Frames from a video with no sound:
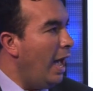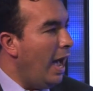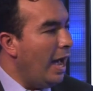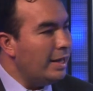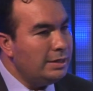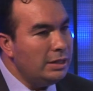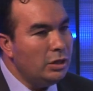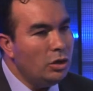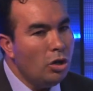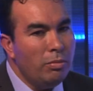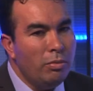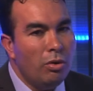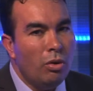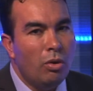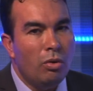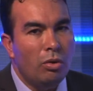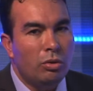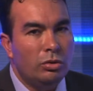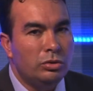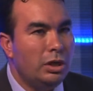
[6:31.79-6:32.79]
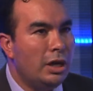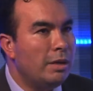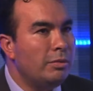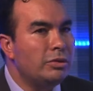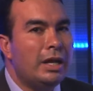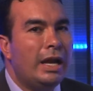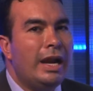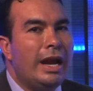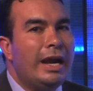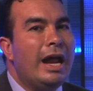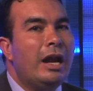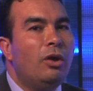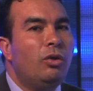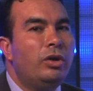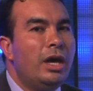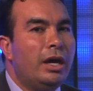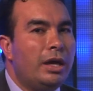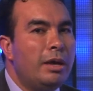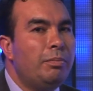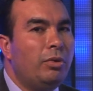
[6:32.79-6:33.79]
así como, digamos que la
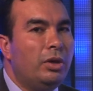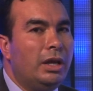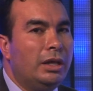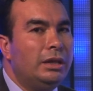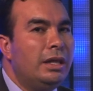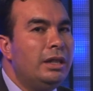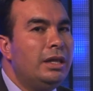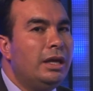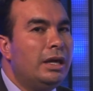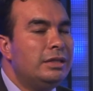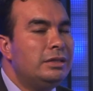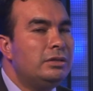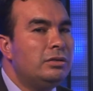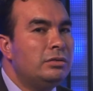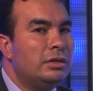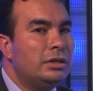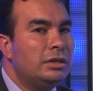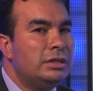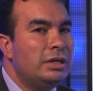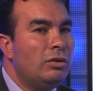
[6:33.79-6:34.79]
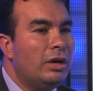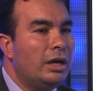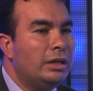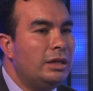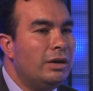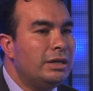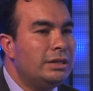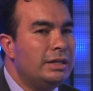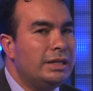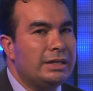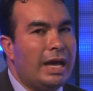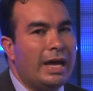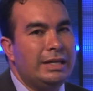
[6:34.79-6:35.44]
analogía que podría entender las instituciones educativas es,